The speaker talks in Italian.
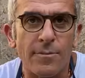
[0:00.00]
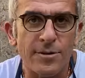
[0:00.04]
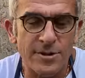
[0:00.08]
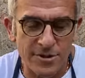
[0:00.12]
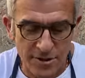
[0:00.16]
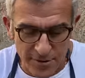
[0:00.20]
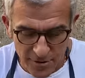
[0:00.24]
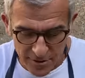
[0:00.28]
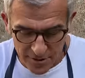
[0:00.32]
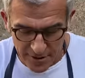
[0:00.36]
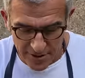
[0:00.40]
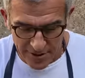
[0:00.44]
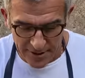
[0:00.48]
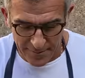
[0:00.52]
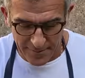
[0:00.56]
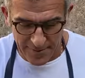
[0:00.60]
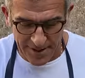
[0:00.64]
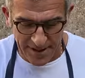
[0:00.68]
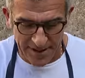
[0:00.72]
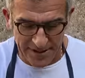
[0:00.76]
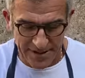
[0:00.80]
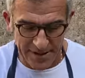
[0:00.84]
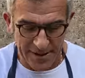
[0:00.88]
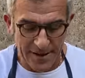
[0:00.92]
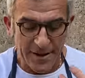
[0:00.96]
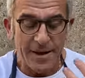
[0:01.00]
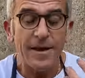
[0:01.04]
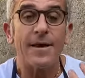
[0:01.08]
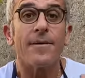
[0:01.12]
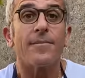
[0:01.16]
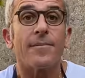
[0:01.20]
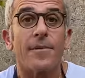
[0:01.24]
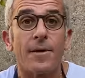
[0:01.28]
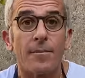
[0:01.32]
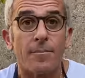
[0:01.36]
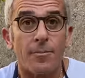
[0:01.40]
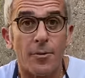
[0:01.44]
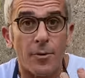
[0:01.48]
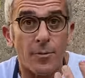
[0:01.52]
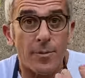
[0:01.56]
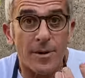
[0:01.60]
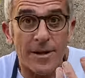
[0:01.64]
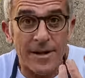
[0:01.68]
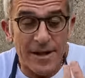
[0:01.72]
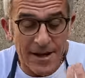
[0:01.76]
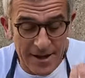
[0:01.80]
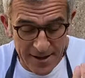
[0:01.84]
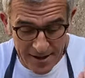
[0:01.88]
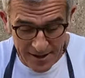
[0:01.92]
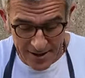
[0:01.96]
bisogno di determinate
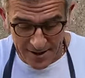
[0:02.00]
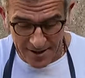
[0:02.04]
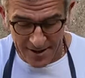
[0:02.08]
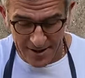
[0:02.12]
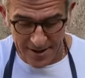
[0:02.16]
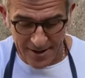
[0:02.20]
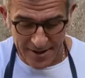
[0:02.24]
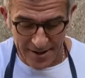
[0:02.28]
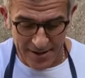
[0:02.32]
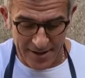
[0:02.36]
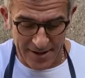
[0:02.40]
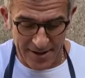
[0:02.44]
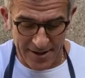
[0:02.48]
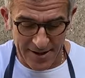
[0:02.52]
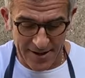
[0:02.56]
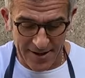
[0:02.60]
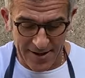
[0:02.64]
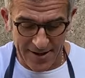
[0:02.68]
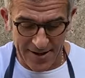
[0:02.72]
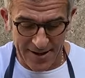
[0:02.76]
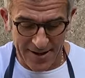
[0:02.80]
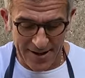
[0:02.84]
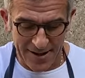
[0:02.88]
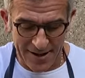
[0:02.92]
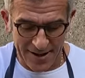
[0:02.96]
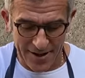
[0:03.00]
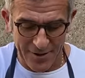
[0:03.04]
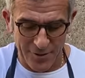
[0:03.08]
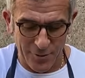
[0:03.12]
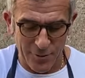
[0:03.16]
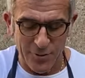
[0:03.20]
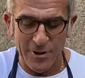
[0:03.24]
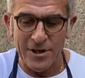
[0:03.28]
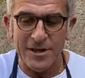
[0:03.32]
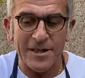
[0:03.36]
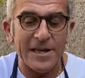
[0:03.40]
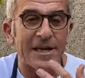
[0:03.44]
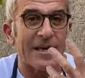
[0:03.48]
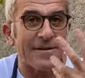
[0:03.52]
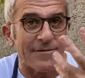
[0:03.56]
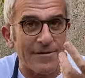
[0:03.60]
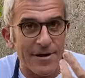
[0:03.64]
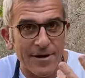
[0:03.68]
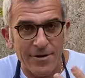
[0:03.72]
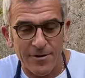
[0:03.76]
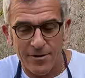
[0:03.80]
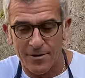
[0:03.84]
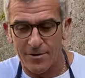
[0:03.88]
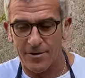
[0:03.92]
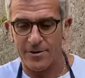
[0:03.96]
proprietà eh, nutritive,
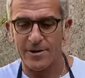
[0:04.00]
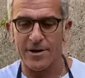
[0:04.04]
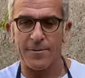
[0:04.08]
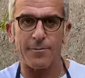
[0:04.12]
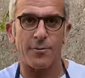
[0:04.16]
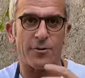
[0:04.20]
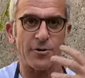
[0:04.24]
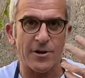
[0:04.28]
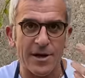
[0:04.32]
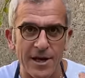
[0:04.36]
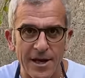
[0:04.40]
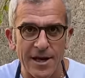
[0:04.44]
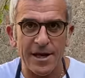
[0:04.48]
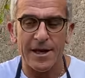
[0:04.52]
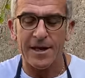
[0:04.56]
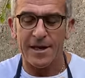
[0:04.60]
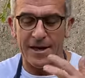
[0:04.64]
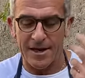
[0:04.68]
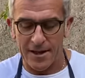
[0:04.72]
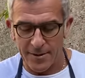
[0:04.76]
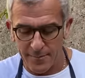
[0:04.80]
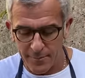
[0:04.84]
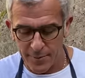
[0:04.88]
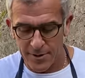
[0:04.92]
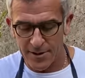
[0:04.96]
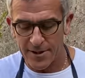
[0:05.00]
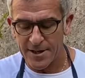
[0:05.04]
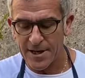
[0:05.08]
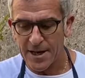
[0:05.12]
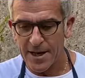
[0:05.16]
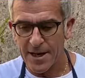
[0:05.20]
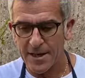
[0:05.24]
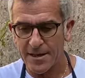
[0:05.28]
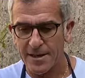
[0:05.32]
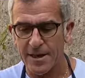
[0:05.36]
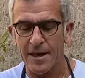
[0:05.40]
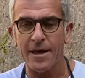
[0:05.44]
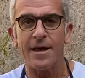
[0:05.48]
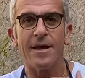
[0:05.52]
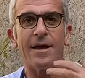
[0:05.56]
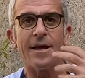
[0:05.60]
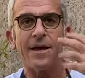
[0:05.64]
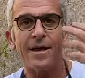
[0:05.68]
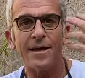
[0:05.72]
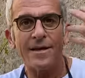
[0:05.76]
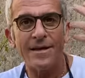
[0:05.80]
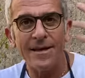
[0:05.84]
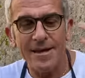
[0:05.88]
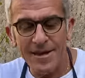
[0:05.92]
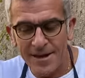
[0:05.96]
no? di proteine, carboidrati,
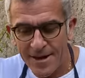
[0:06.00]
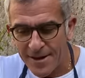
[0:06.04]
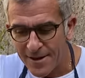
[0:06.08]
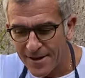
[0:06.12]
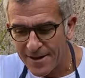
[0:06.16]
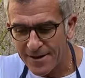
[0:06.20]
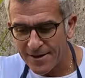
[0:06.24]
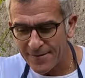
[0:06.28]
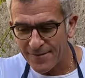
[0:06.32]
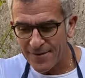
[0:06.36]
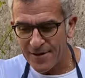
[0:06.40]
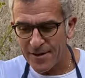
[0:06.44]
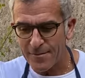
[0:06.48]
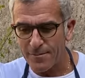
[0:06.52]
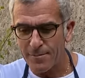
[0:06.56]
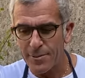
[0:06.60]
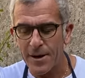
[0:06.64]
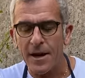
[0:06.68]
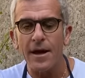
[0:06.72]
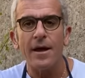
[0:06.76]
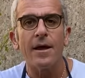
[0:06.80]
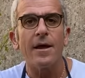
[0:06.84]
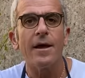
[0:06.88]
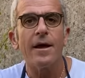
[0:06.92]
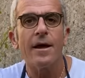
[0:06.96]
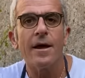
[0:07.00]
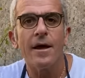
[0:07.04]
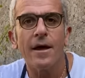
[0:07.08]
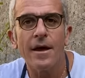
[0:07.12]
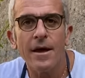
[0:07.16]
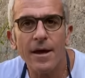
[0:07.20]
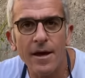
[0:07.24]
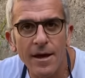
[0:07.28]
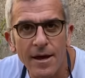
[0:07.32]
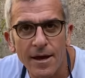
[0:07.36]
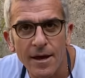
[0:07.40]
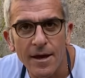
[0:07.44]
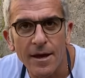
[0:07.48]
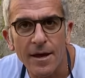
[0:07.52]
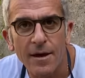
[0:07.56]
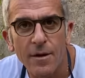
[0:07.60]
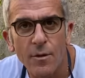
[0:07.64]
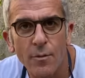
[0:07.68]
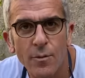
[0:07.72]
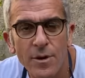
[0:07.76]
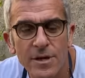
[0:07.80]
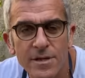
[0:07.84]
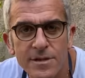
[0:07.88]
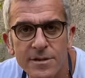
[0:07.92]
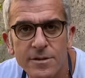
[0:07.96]
di, di fibre e
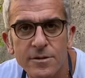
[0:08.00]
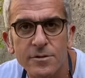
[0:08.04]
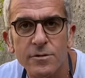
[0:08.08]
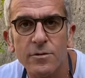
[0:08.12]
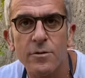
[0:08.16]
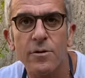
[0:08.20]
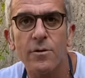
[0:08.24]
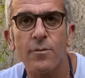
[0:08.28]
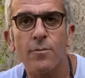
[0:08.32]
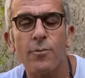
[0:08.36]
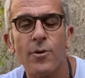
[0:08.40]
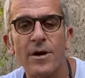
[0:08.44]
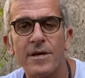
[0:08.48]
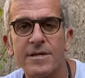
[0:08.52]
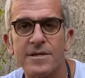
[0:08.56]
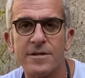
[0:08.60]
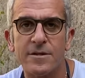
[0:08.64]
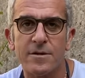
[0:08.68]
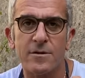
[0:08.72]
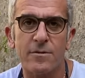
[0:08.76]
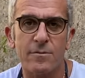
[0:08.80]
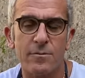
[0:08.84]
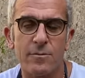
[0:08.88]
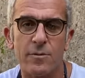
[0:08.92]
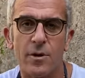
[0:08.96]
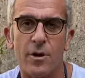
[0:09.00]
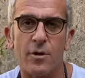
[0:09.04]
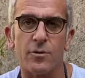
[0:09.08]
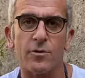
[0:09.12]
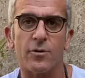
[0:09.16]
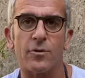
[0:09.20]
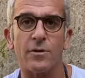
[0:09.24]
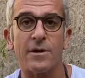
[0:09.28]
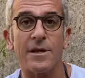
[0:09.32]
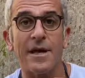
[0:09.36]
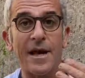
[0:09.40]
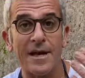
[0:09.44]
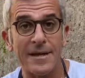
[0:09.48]
questo può essere un modo di